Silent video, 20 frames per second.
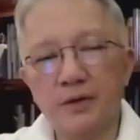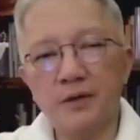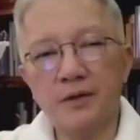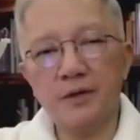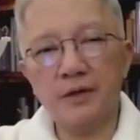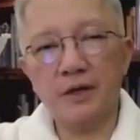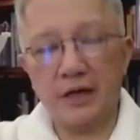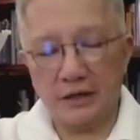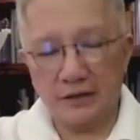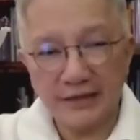
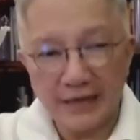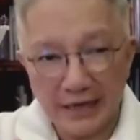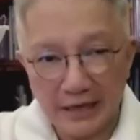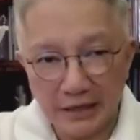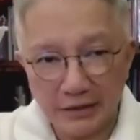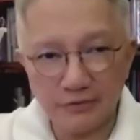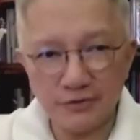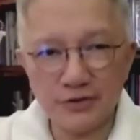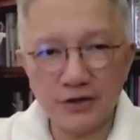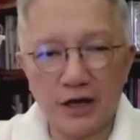uh,
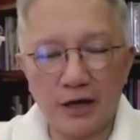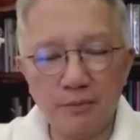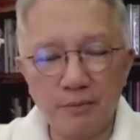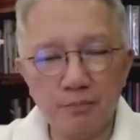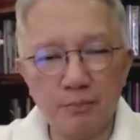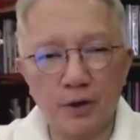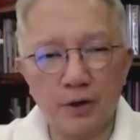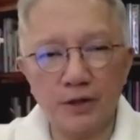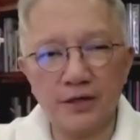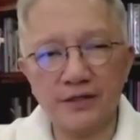Saint John
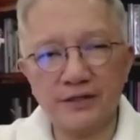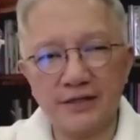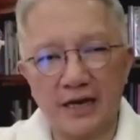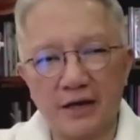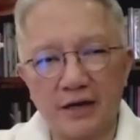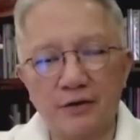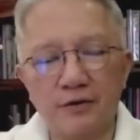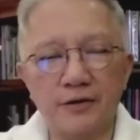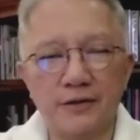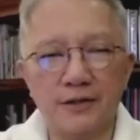Paul II.
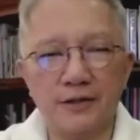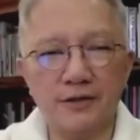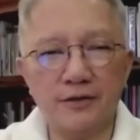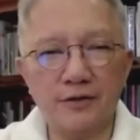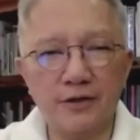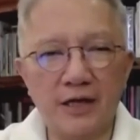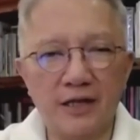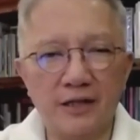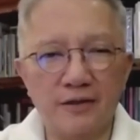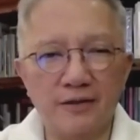No?
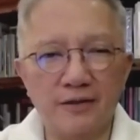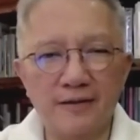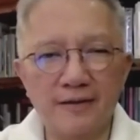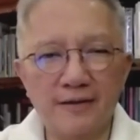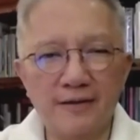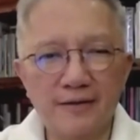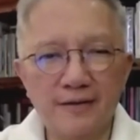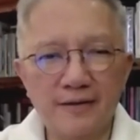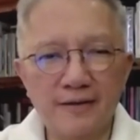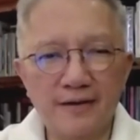And,
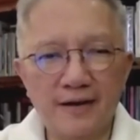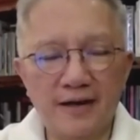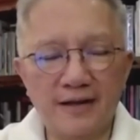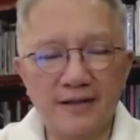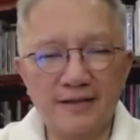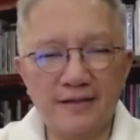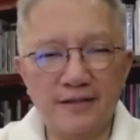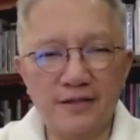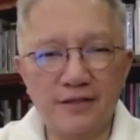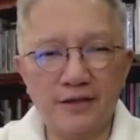
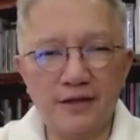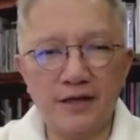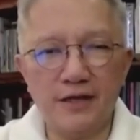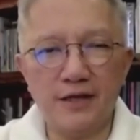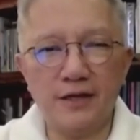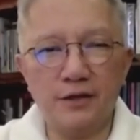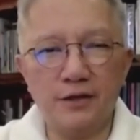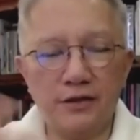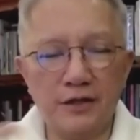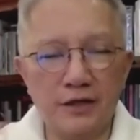and
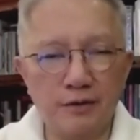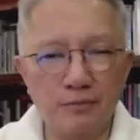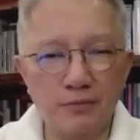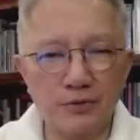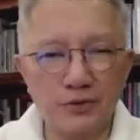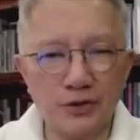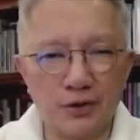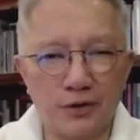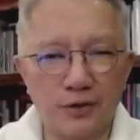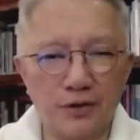the theme
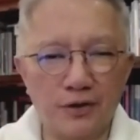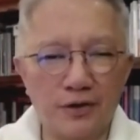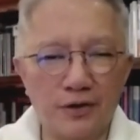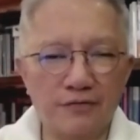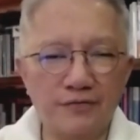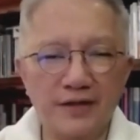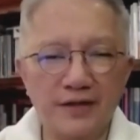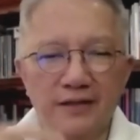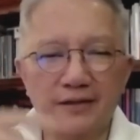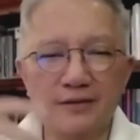song
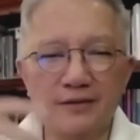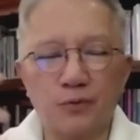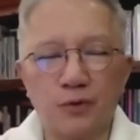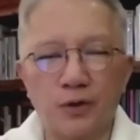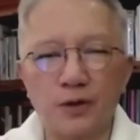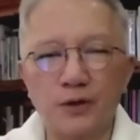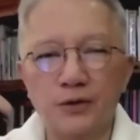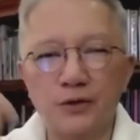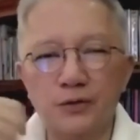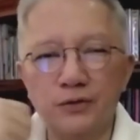of that
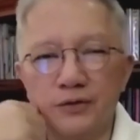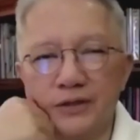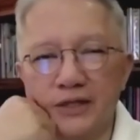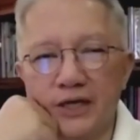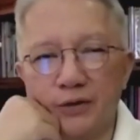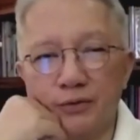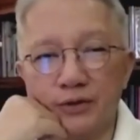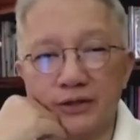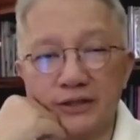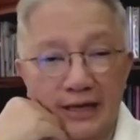World Youth
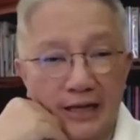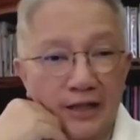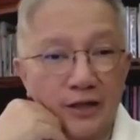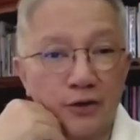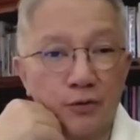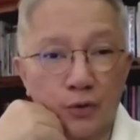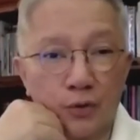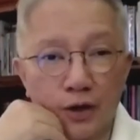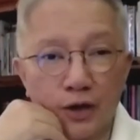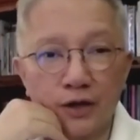Day was Tell
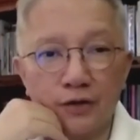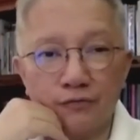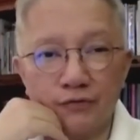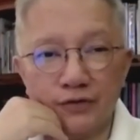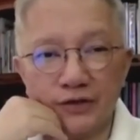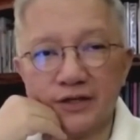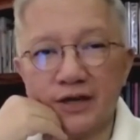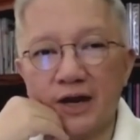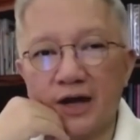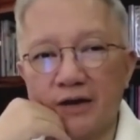the World of
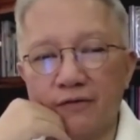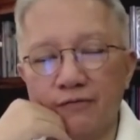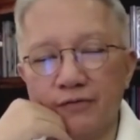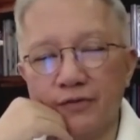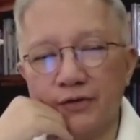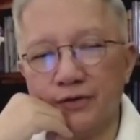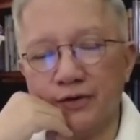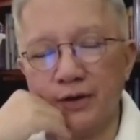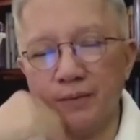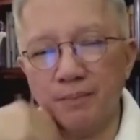His Love,
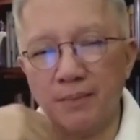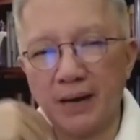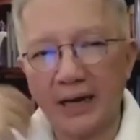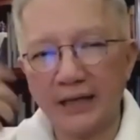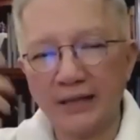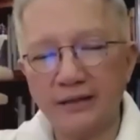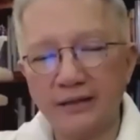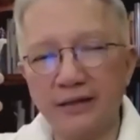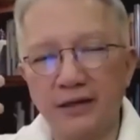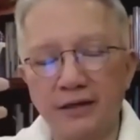no?
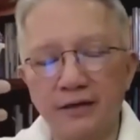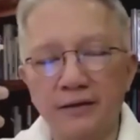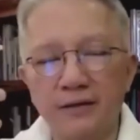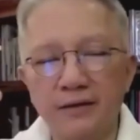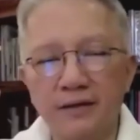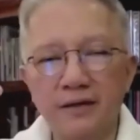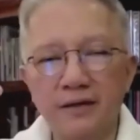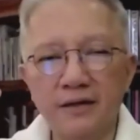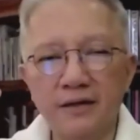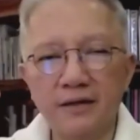reminding
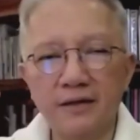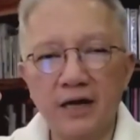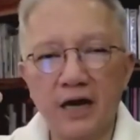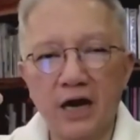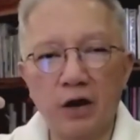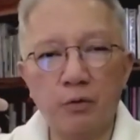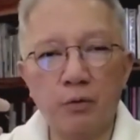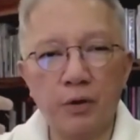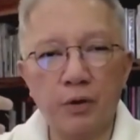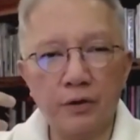
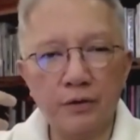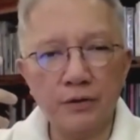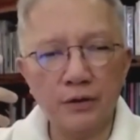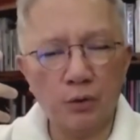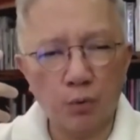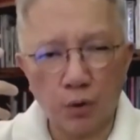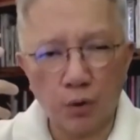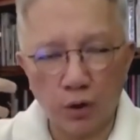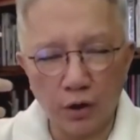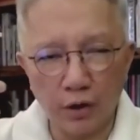our the
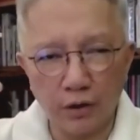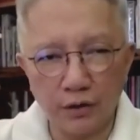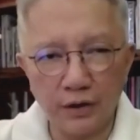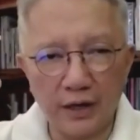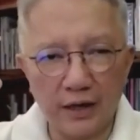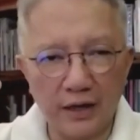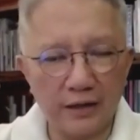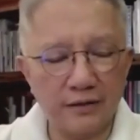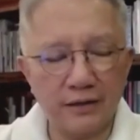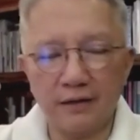world
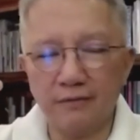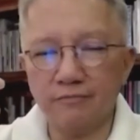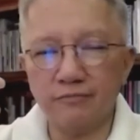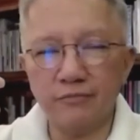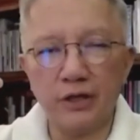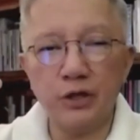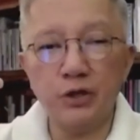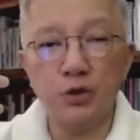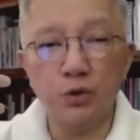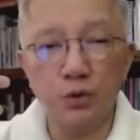uh, the,
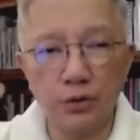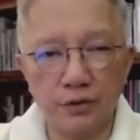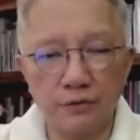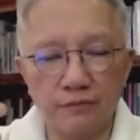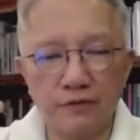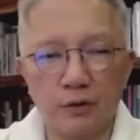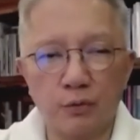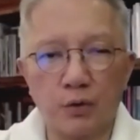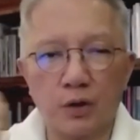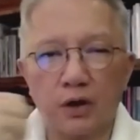the youth
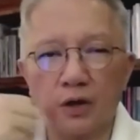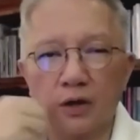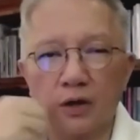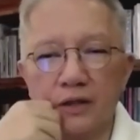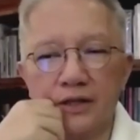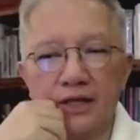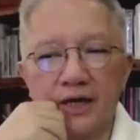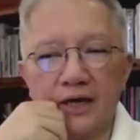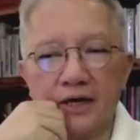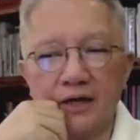of the world
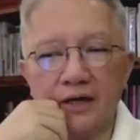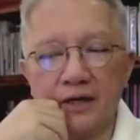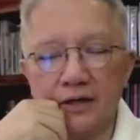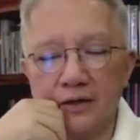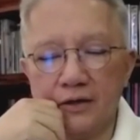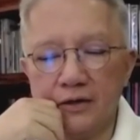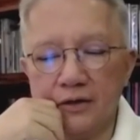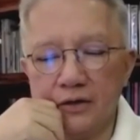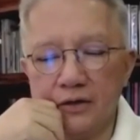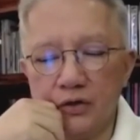na
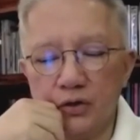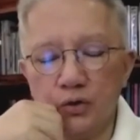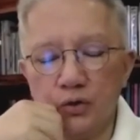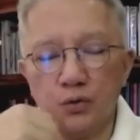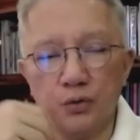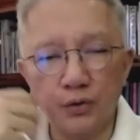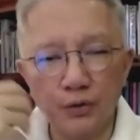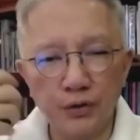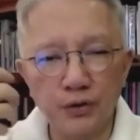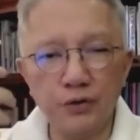
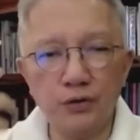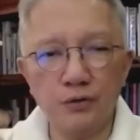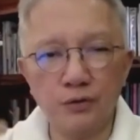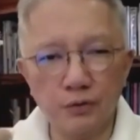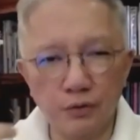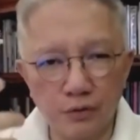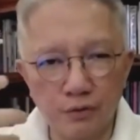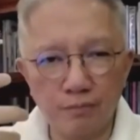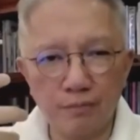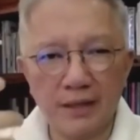yun
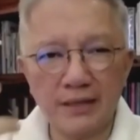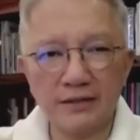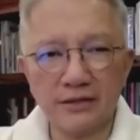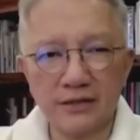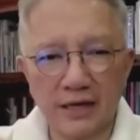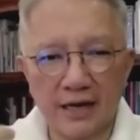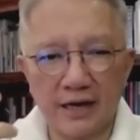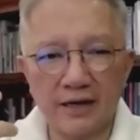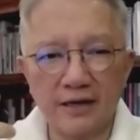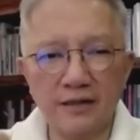yung
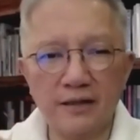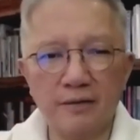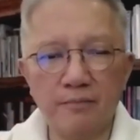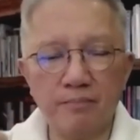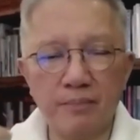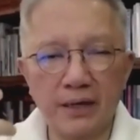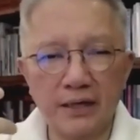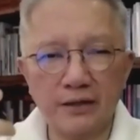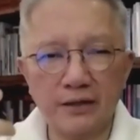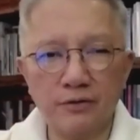mensahe ng
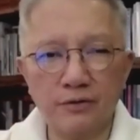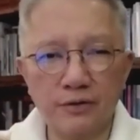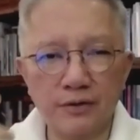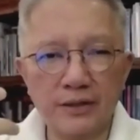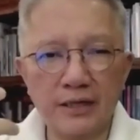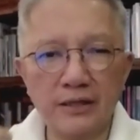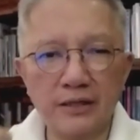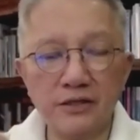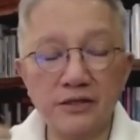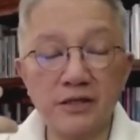
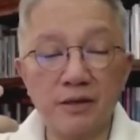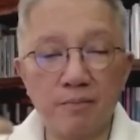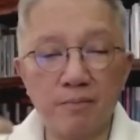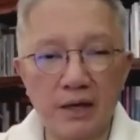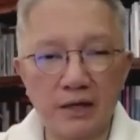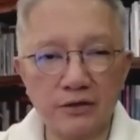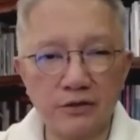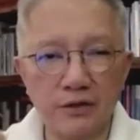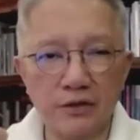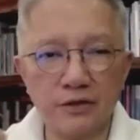Panginoon that is the
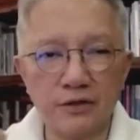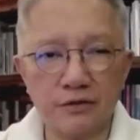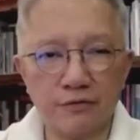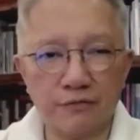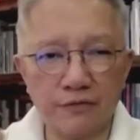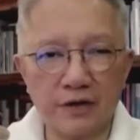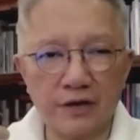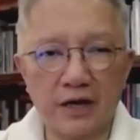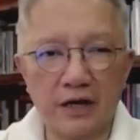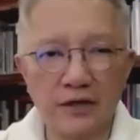message of
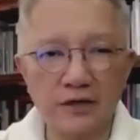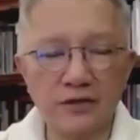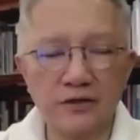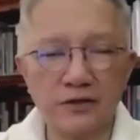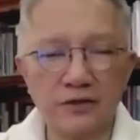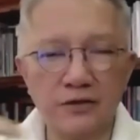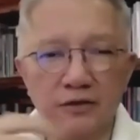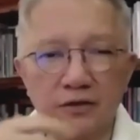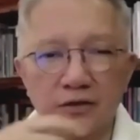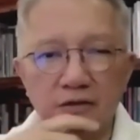
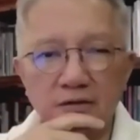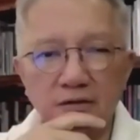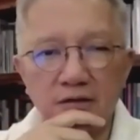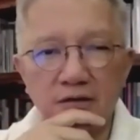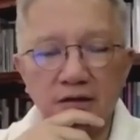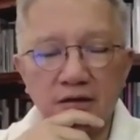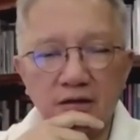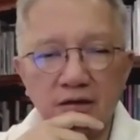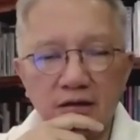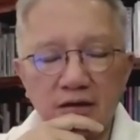Christ no
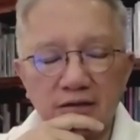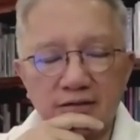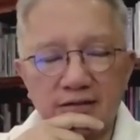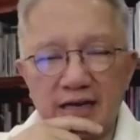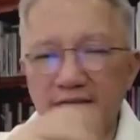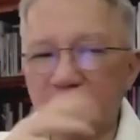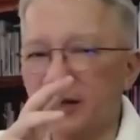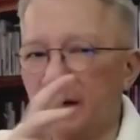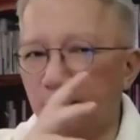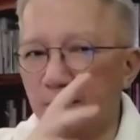it's
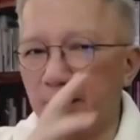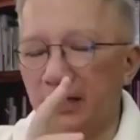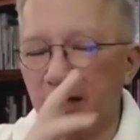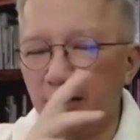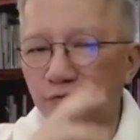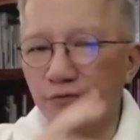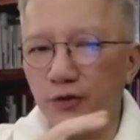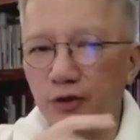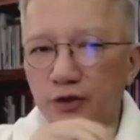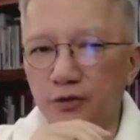extra
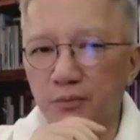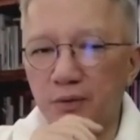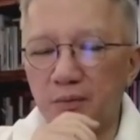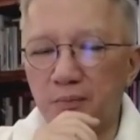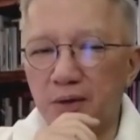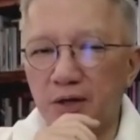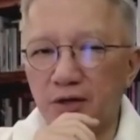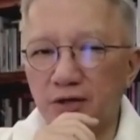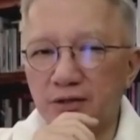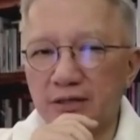meaningful to me
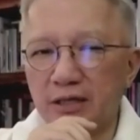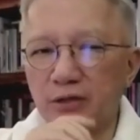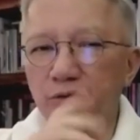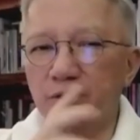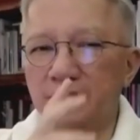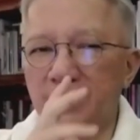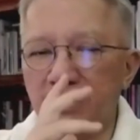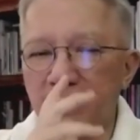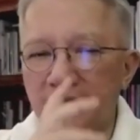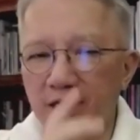because that
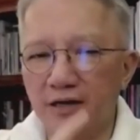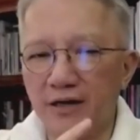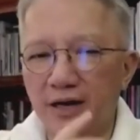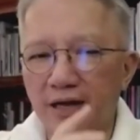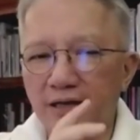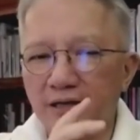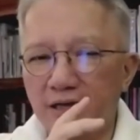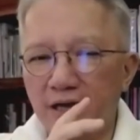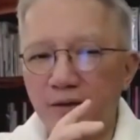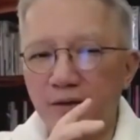was the year
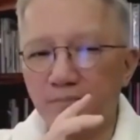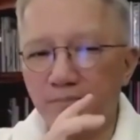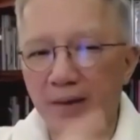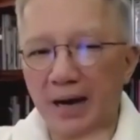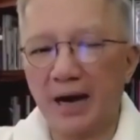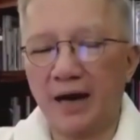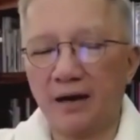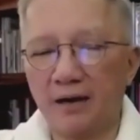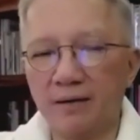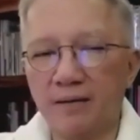I came back